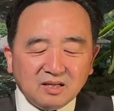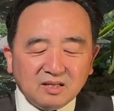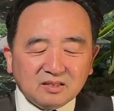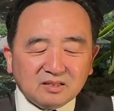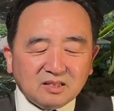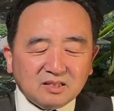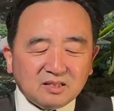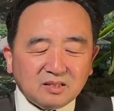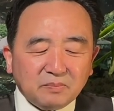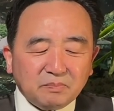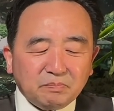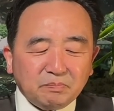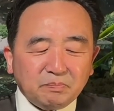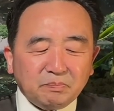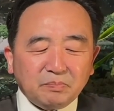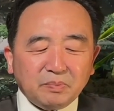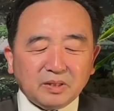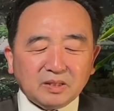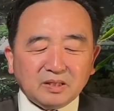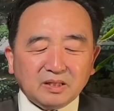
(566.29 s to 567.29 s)
这是
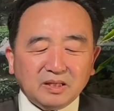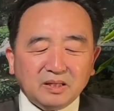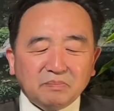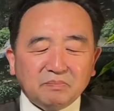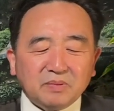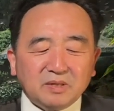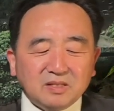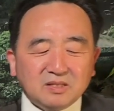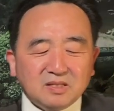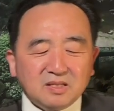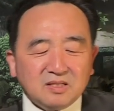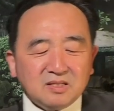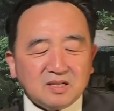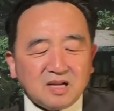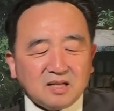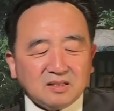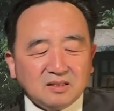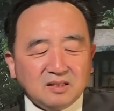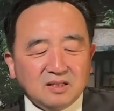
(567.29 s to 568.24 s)
病理本身上。